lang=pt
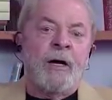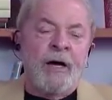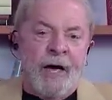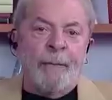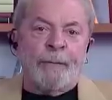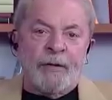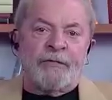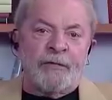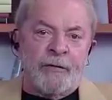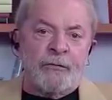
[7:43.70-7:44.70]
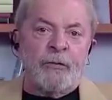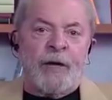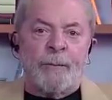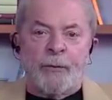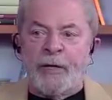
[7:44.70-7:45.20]
é preciso
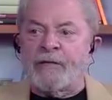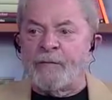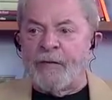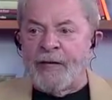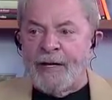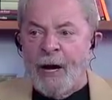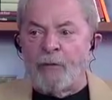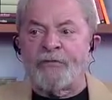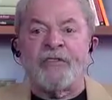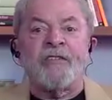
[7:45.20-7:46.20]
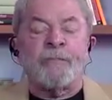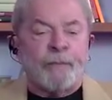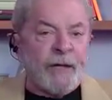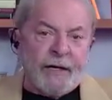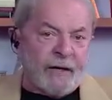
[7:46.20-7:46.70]
que a Polícia Federal se
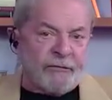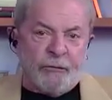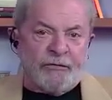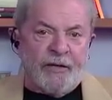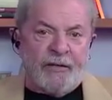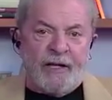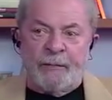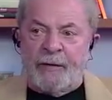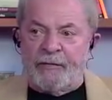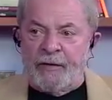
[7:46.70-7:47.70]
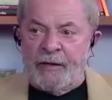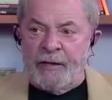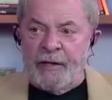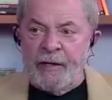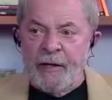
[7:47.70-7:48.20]
explique à sociedade
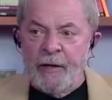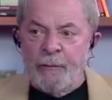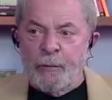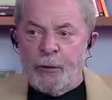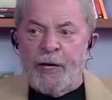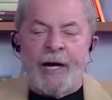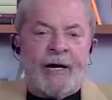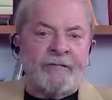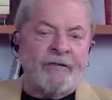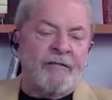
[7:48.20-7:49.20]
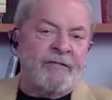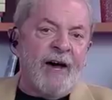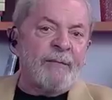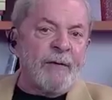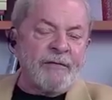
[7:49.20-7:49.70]
brasileira por que, que essas
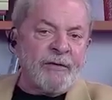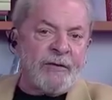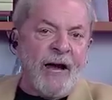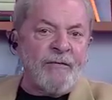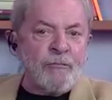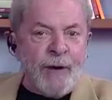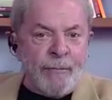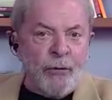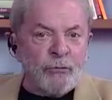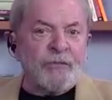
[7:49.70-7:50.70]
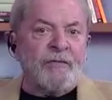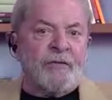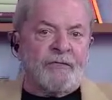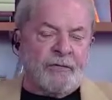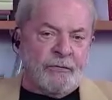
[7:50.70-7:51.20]
armas estavam na mão dos
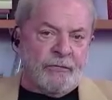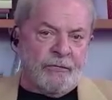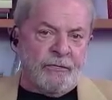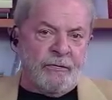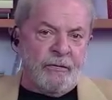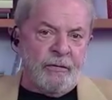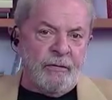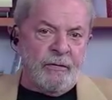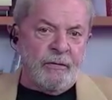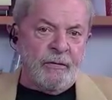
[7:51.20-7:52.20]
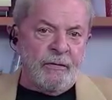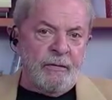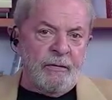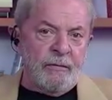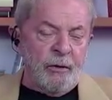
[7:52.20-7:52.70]
assassinos.
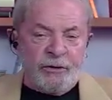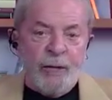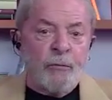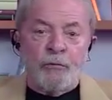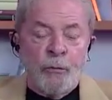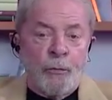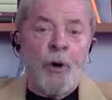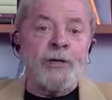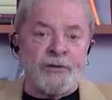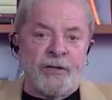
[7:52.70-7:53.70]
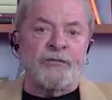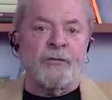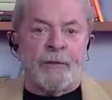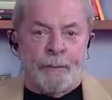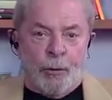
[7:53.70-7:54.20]
Nós temos um bom
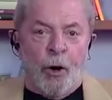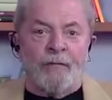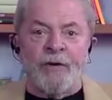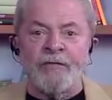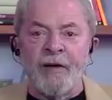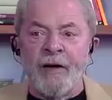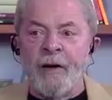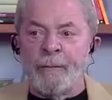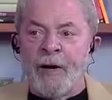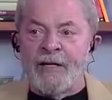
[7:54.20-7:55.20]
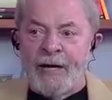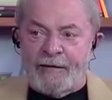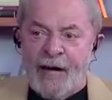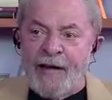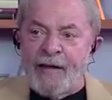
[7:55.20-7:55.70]
indício de provas para ir
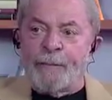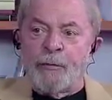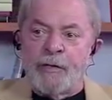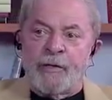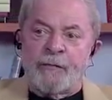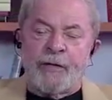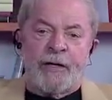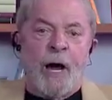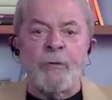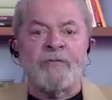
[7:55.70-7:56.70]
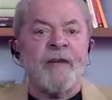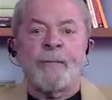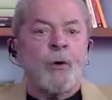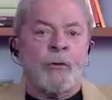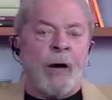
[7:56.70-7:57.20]
atrás da Polícia Federal e
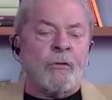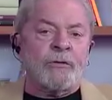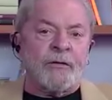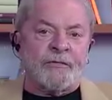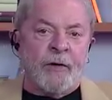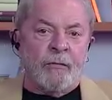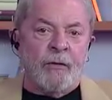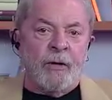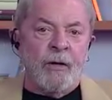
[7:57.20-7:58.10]
saber o que aconteceu.